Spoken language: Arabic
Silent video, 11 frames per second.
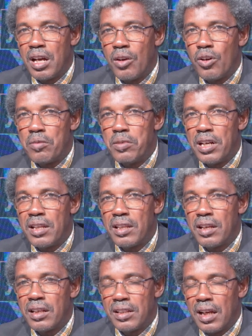او ابعث
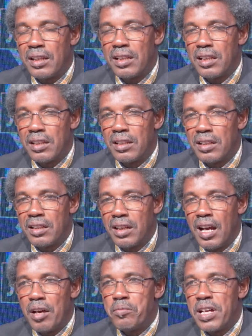آه، يعني
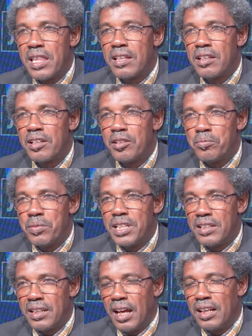اعبث
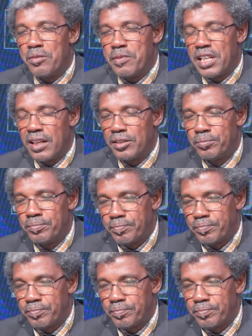بتعليمها